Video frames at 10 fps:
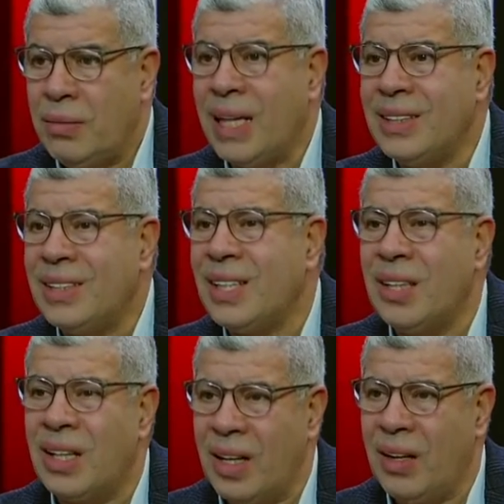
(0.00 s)
في حد
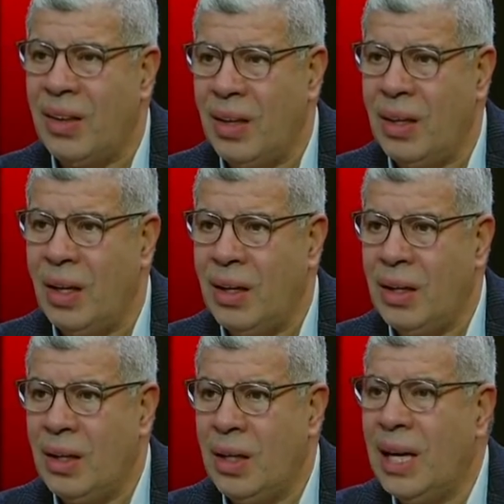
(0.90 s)
ذاتها كارثيه
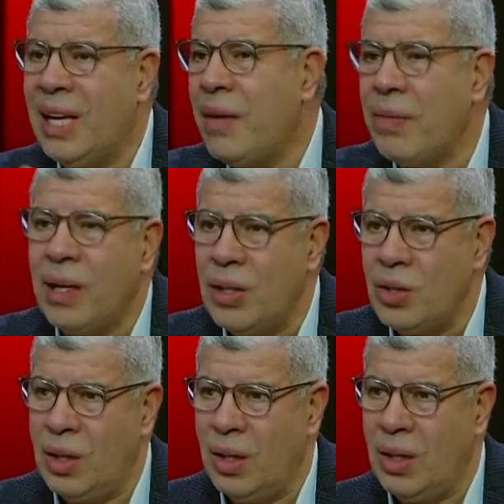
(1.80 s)
صحيح الانا في اي
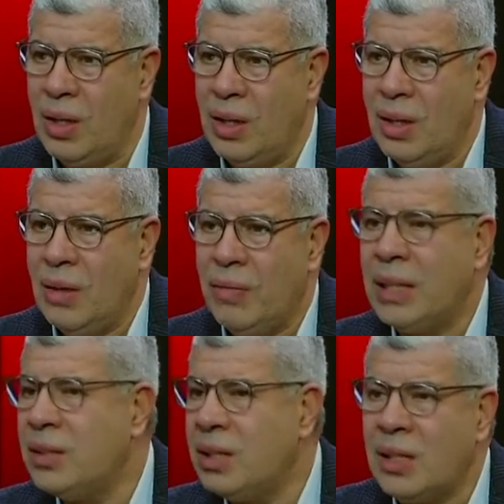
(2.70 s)
شيء صحيح
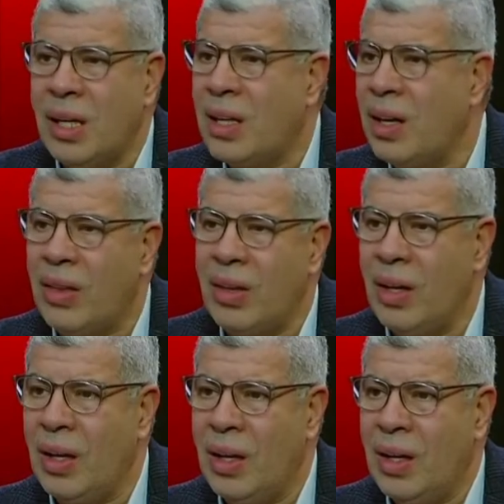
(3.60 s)
في حد ذاتها
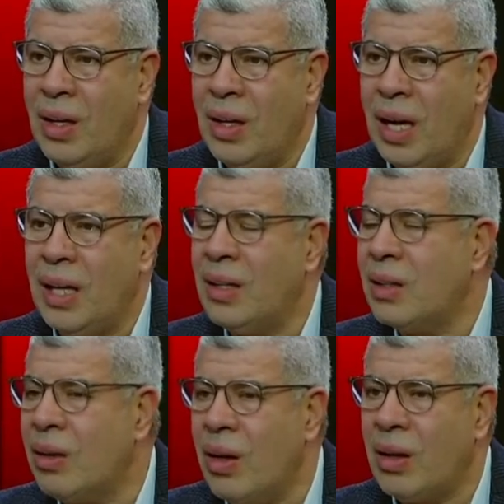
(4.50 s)
كارثيه مم. على
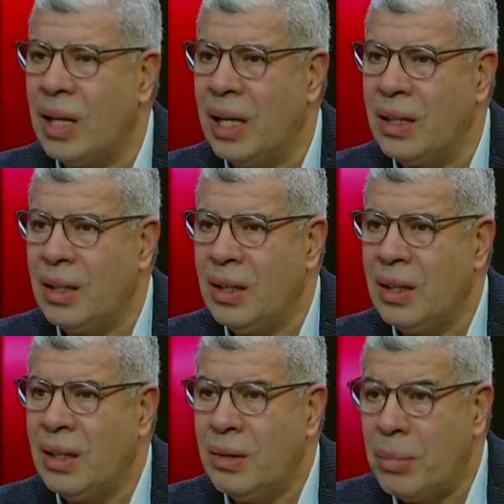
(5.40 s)
الاطلاق يعني مم.
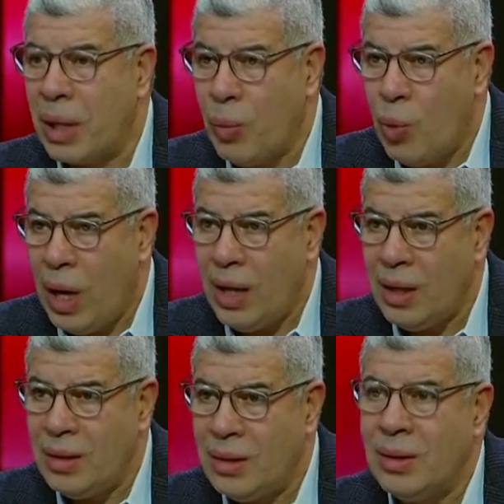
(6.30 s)
مجموعه
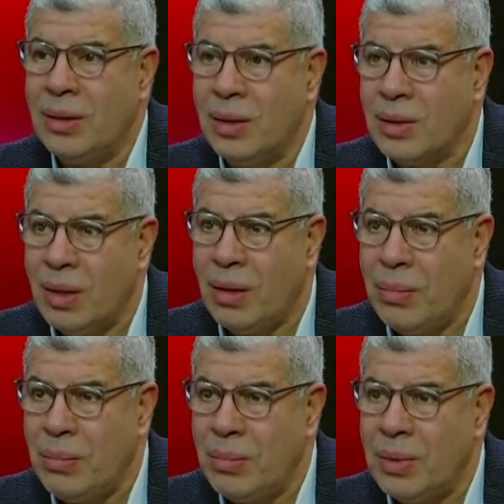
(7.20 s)

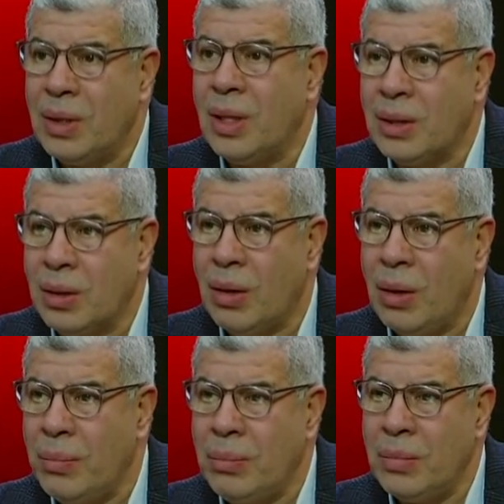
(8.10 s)
نظام
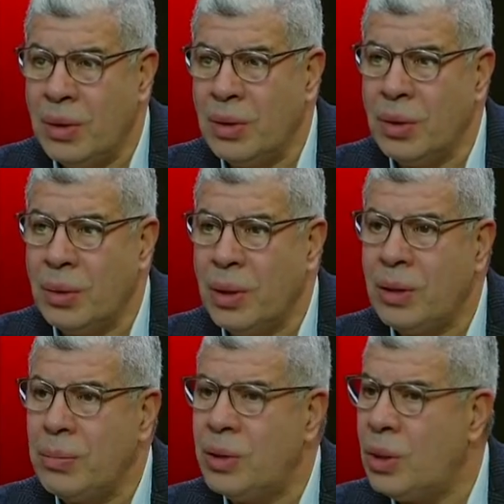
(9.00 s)
احترام
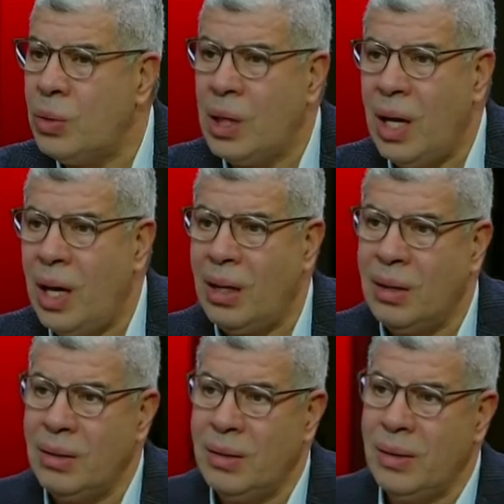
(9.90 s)
انضباط بتساوي نجاح
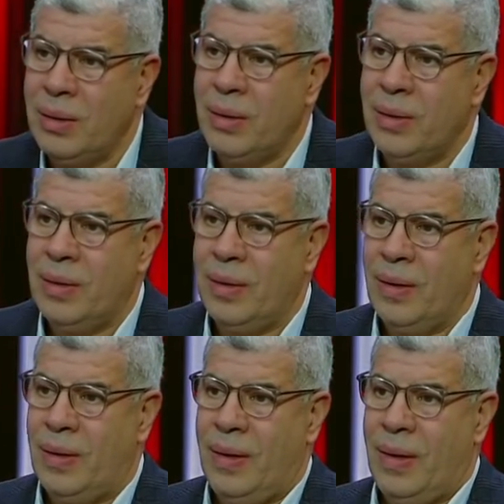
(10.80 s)
حضرتك هتشارك في
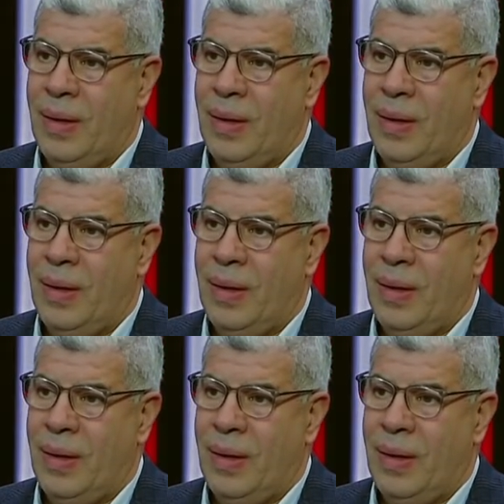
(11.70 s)
انتخابات